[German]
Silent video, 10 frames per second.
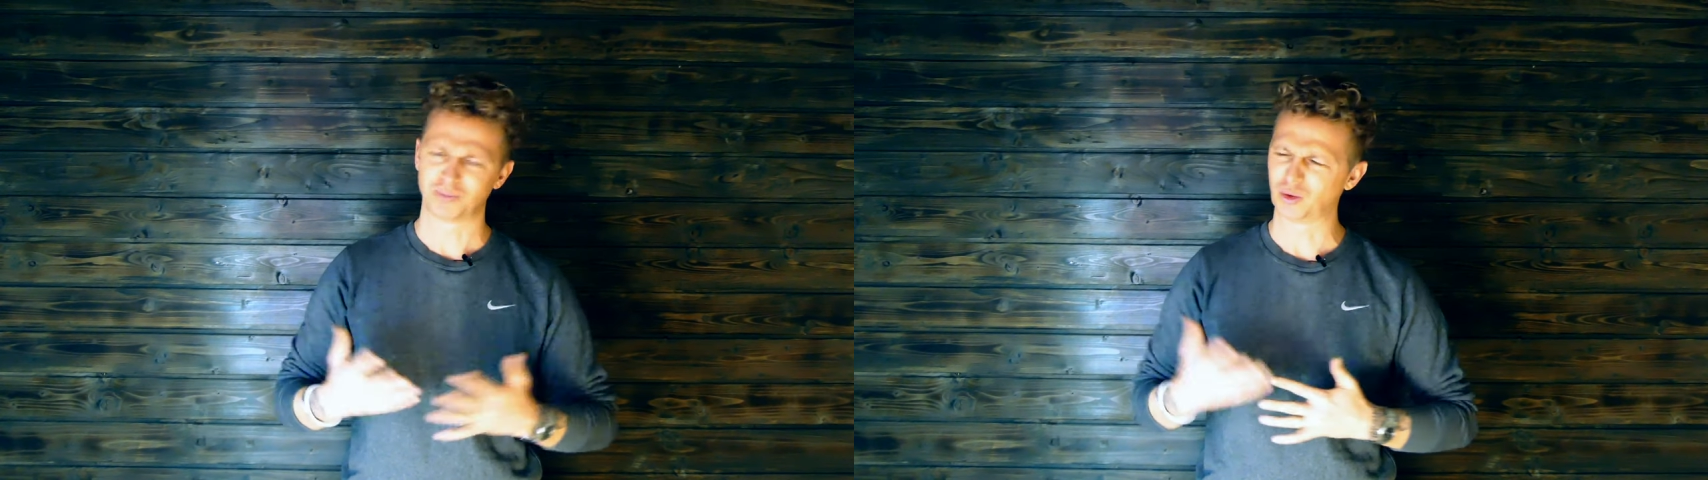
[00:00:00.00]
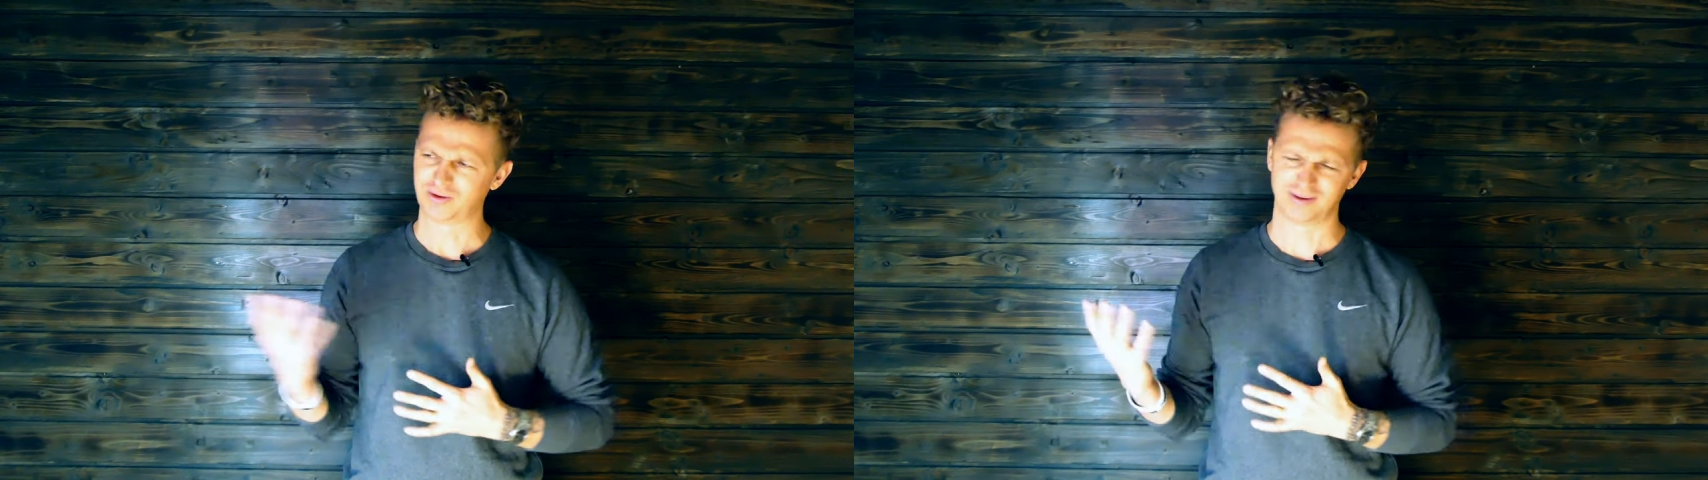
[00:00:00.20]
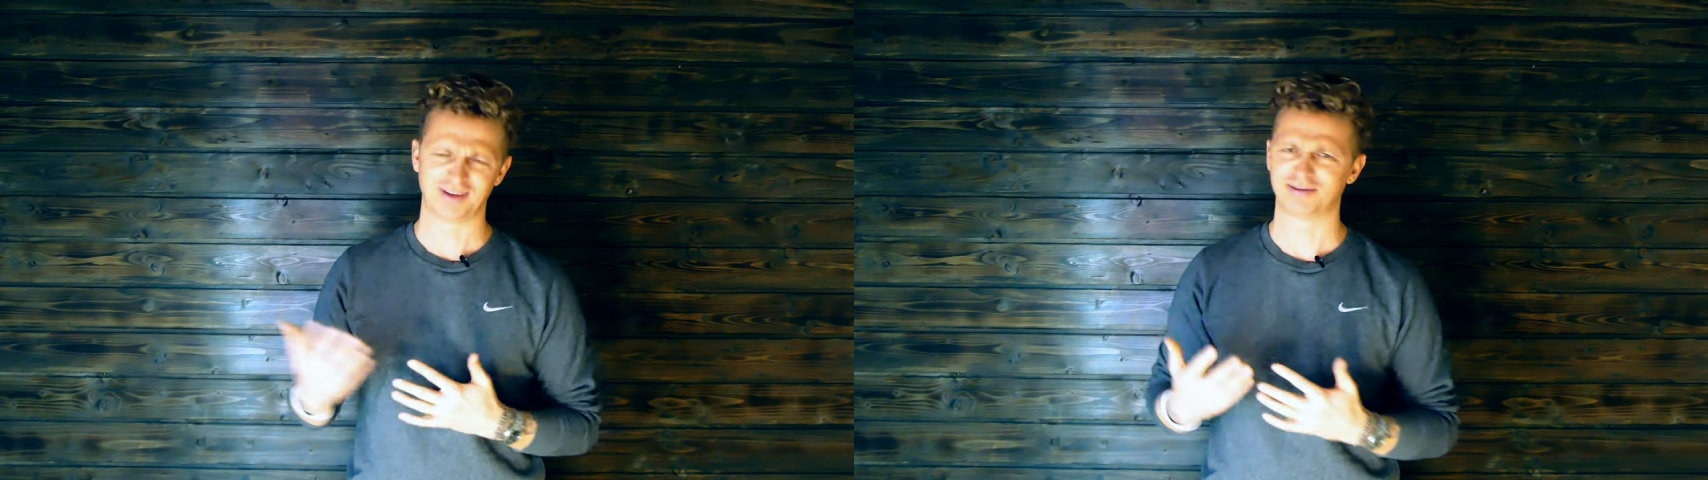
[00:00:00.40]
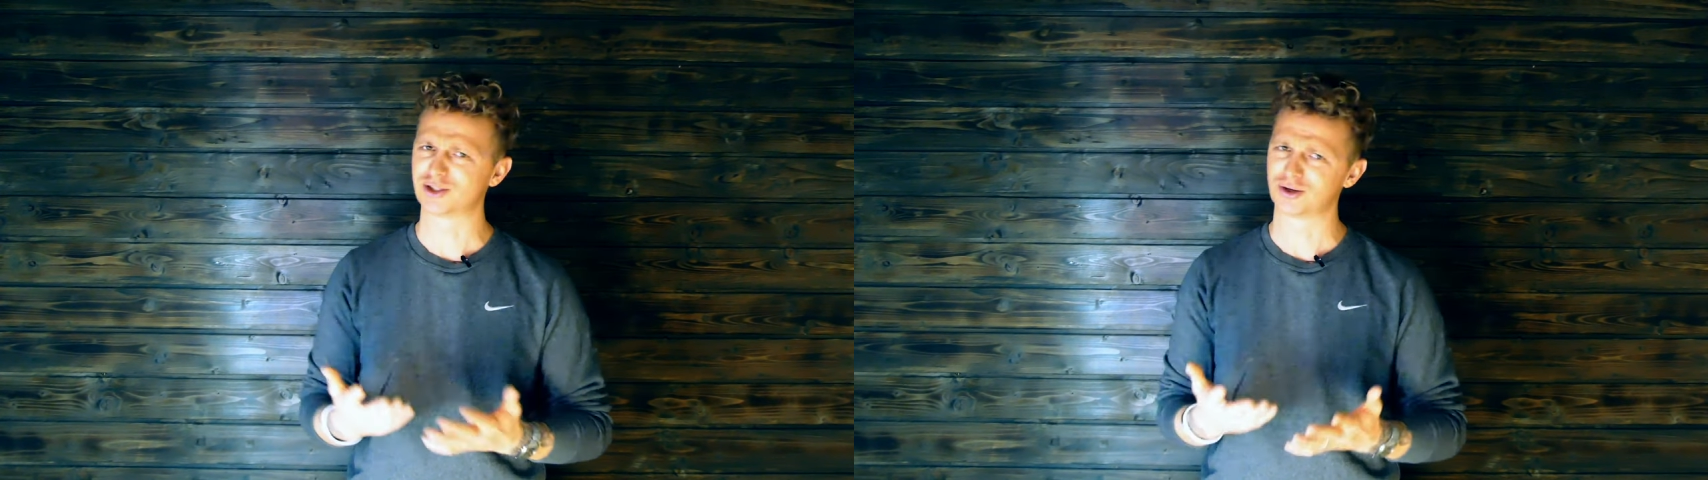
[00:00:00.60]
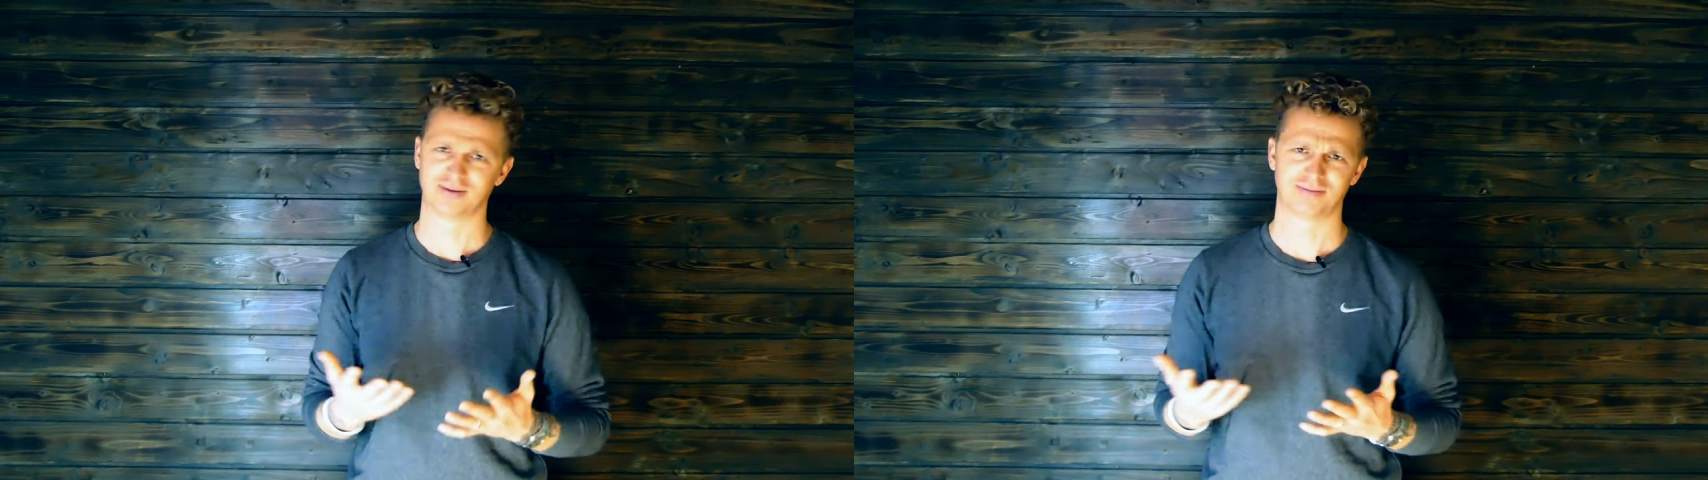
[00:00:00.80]
und ihr
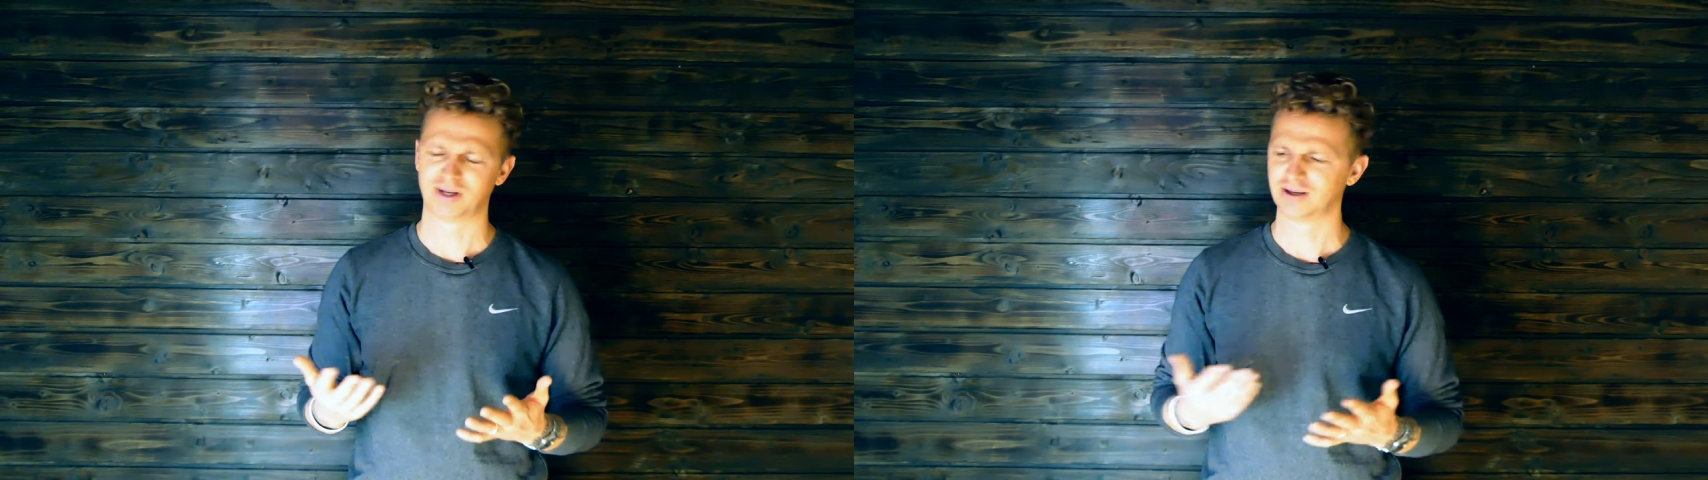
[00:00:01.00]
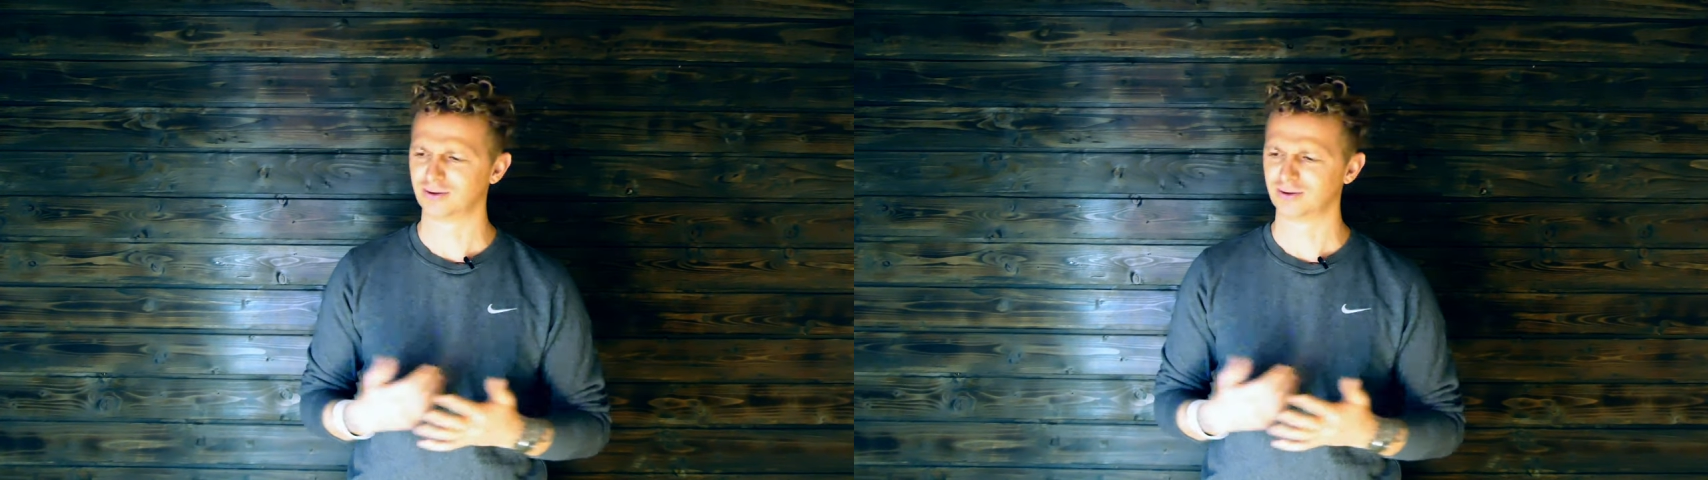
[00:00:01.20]
wisst schon, ne?